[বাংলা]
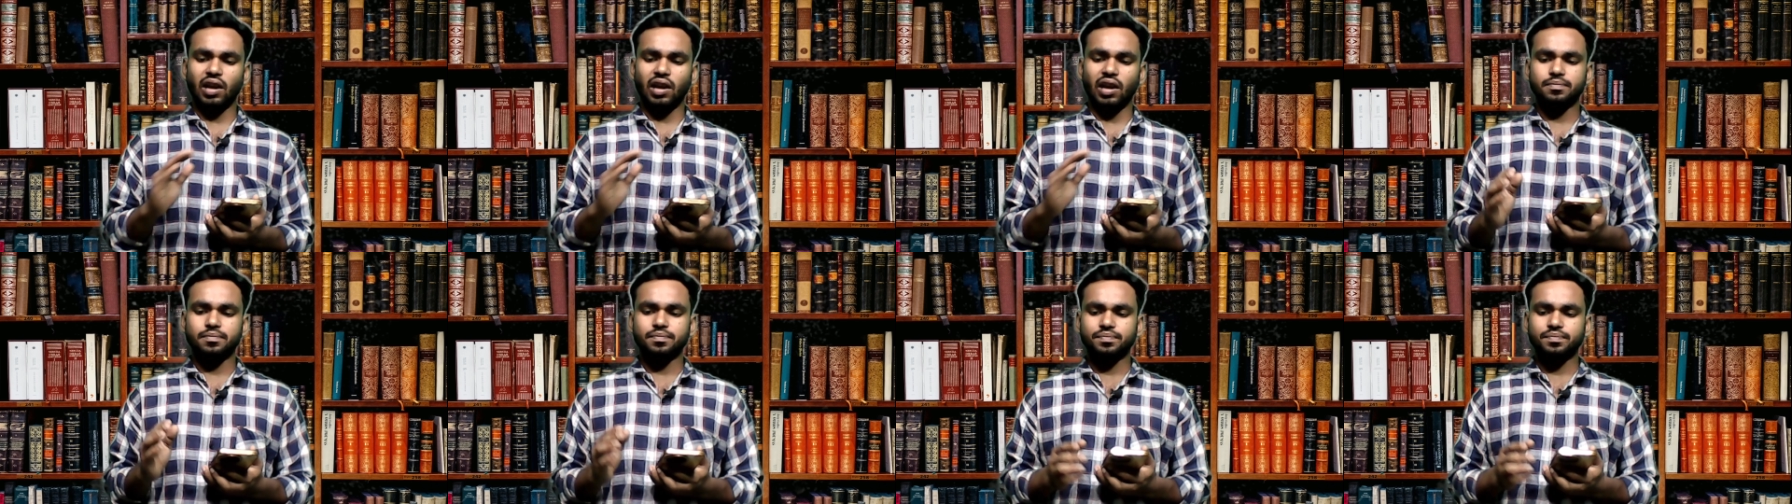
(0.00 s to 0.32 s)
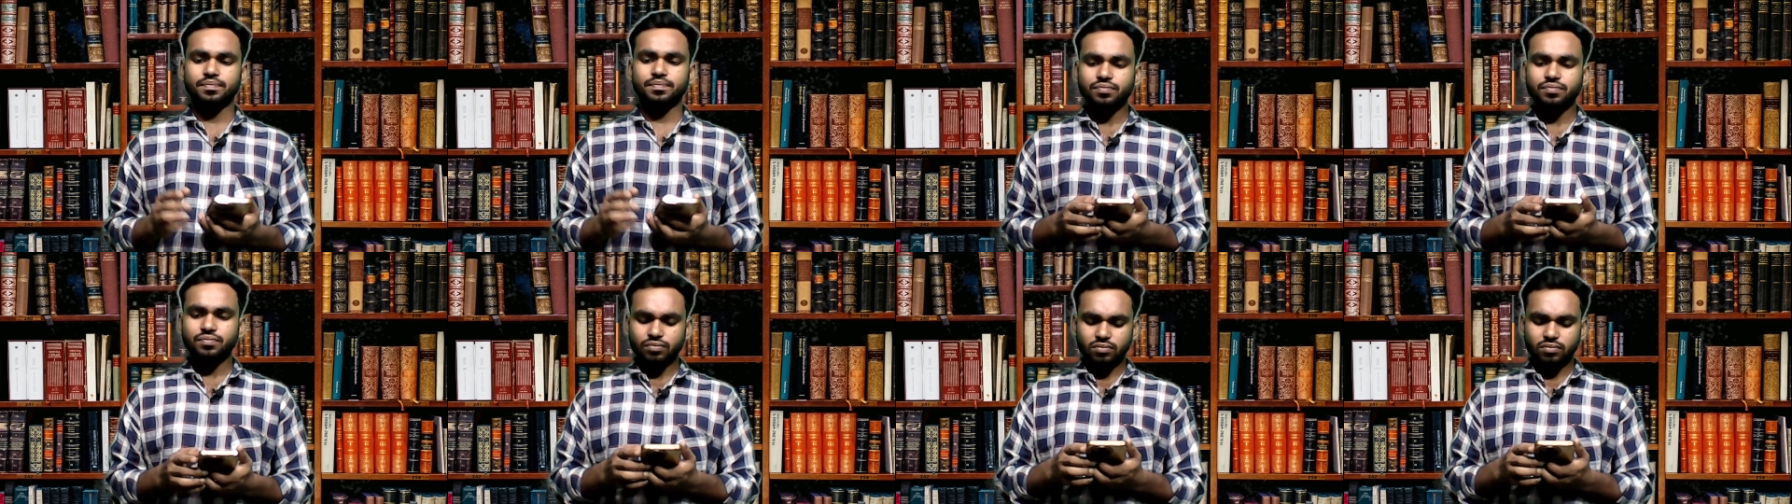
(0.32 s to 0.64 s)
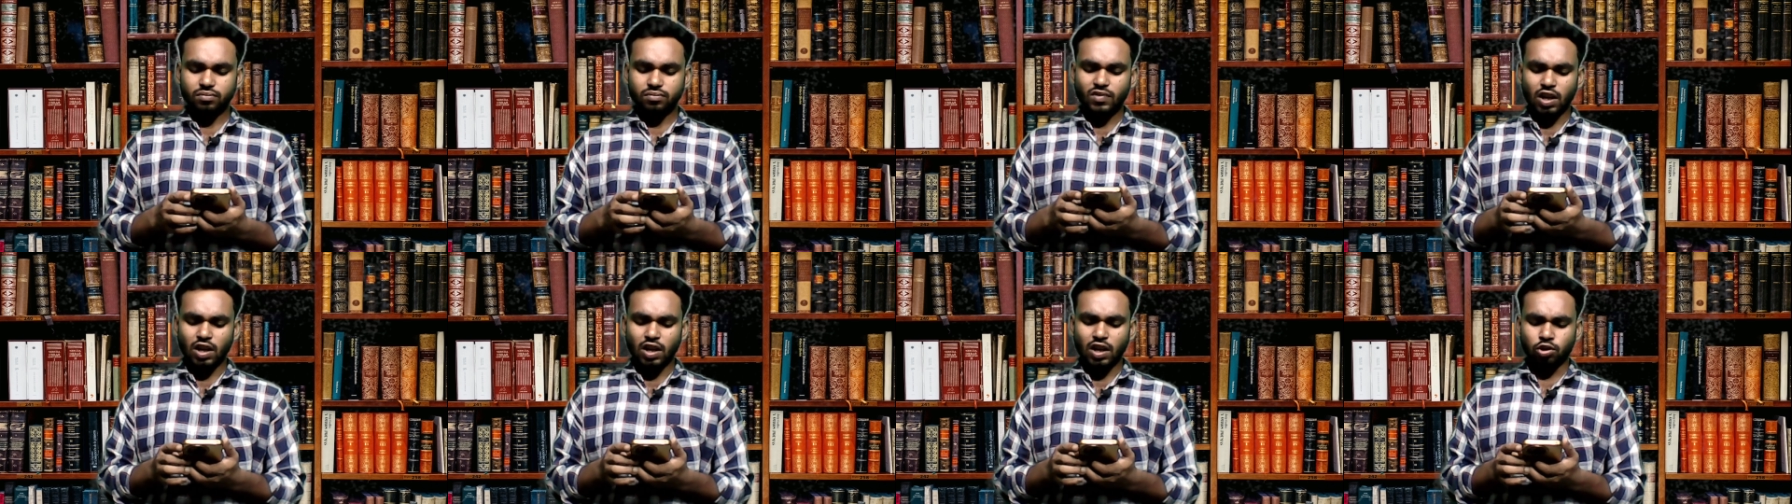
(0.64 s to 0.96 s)
নেই
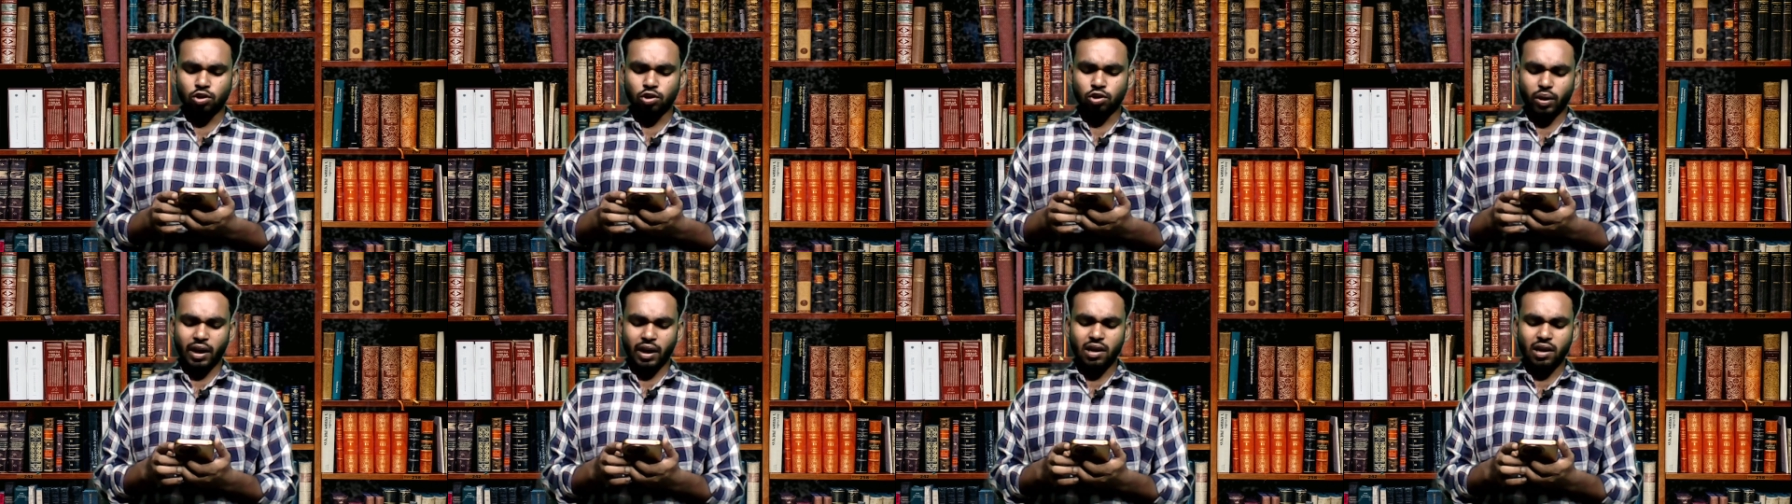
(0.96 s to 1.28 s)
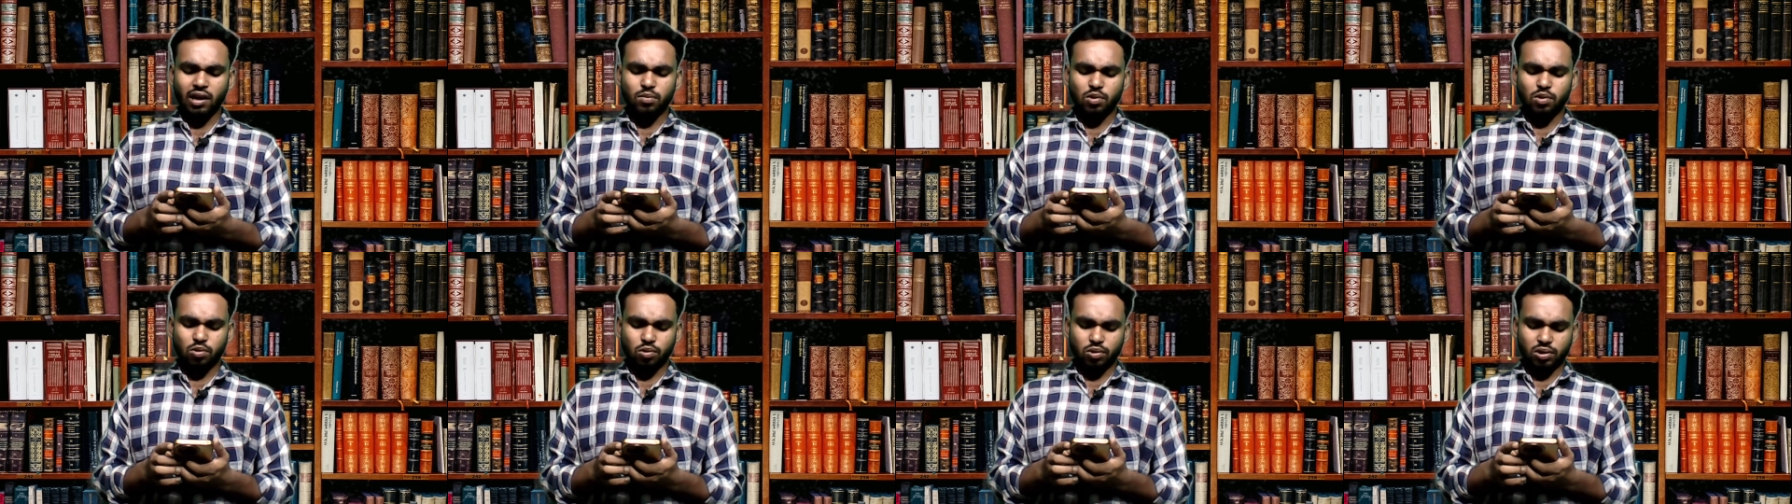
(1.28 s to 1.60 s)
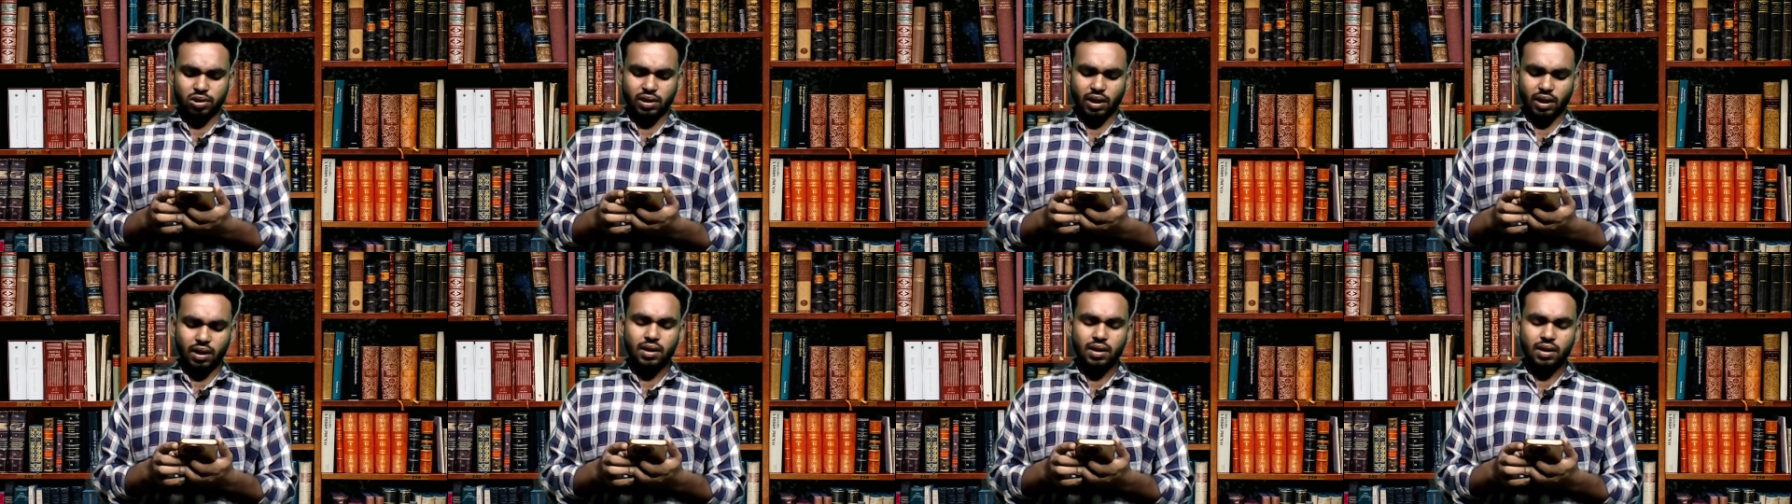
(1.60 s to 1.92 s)
তো এই
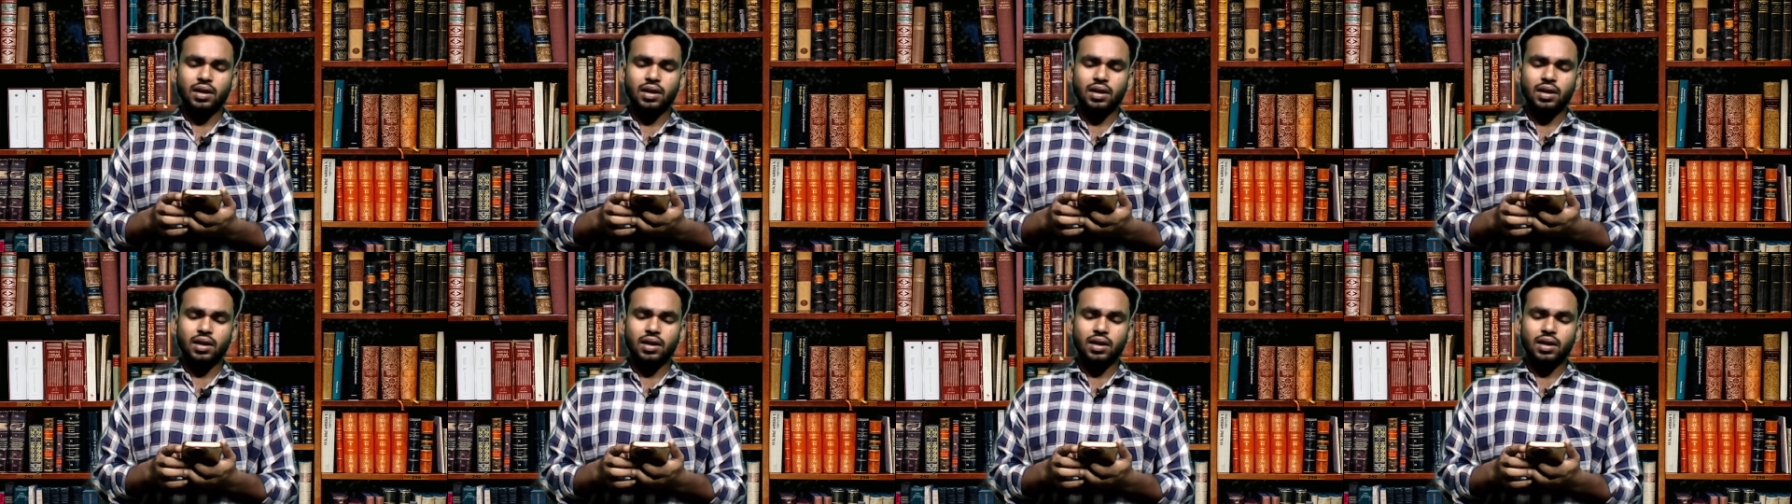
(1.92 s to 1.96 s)
মুহূর্তে